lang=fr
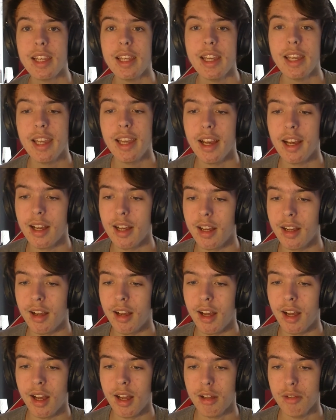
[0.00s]
et
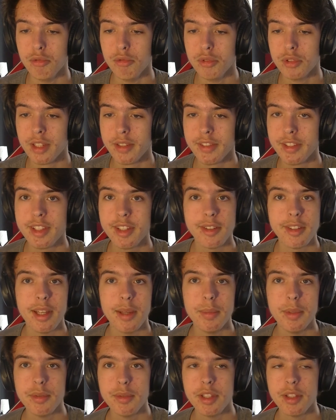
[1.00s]
à, nous inviter en
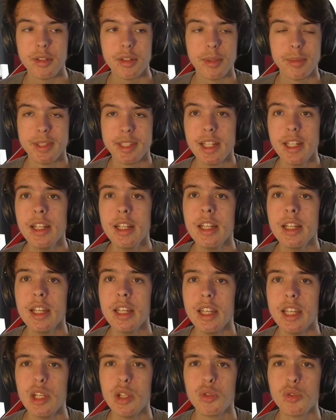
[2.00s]
ami ou des trucs comme ça.
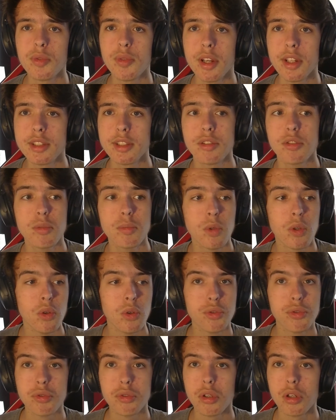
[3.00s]
Et on se fera ça sûrement euh,
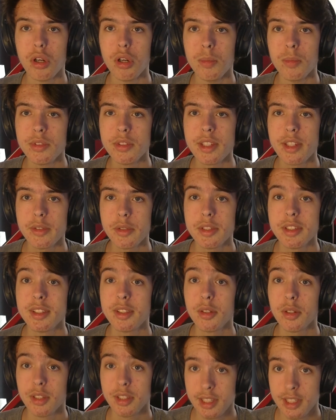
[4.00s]
sur mon serveur
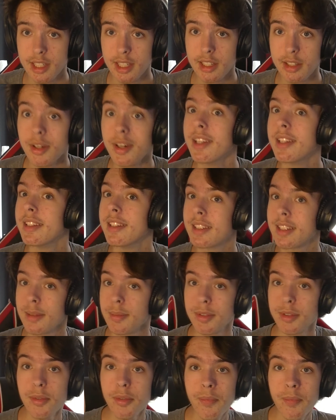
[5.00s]
Discord qui est dans la
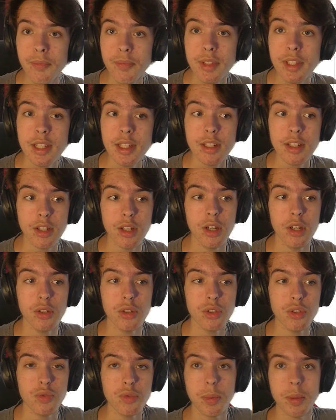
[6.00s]
description.
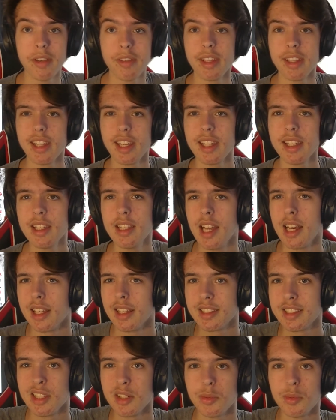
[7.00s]
je vous préviendrai, il y a un
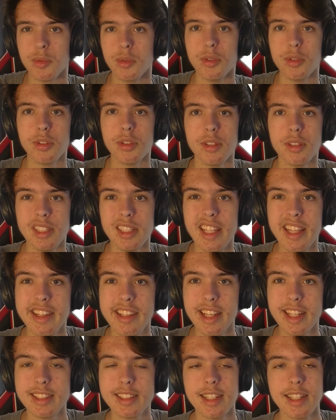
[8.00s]
salon
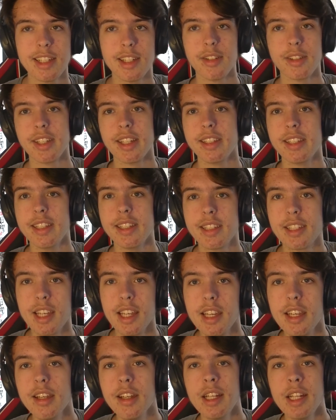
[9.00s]
dédié à ça qui est en train d'être
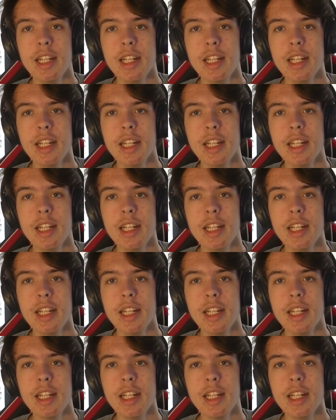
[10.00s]
créé.